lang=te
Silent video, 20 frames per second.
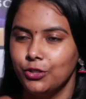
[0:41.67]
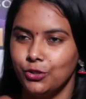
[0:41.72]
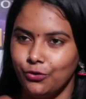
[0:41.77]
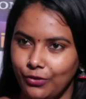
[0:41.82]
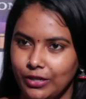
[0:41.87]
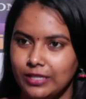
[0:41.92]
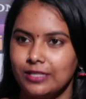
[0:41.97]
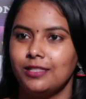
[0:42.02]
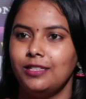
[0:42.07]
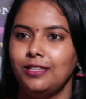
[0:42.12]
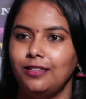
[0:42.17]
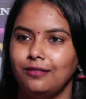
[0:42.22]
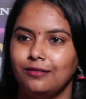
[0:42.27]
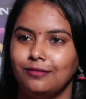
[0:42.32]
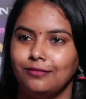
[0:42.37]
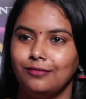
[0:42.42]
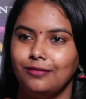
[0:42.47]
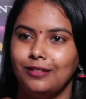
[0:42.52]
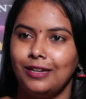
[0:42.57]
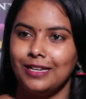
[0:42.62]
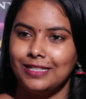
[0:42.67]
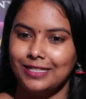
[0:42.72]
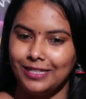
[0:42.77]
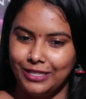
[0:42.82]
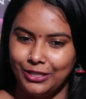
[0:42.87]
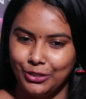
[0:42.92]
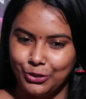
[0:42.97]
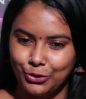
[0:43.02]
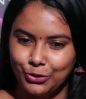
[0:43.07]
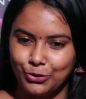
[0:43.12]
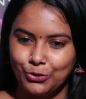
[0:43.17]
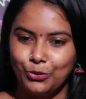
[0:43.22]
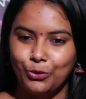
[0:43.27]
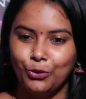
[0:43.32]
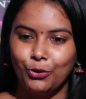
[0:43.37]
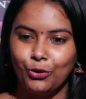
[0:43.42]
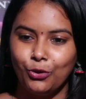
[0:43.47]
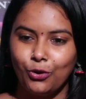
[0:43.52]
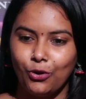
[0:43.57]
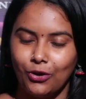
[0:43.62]
సో ఫస్ట్ థింగ్ అసలు ఈ షో
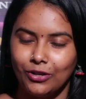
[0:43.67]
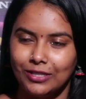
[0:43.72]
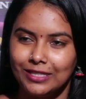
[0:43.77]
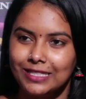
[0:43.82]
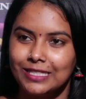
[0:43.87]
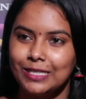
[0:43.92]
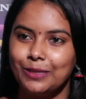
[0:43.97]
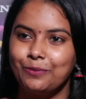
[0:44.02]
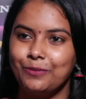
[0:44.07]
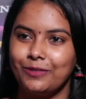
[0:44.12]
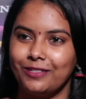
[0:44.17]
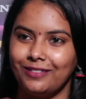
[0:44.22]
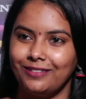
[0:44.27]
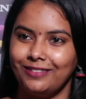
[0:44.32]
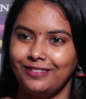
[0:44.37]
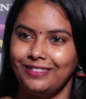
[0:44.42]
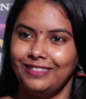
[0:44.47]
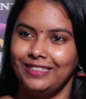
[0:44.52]
కాన్సెప్ట్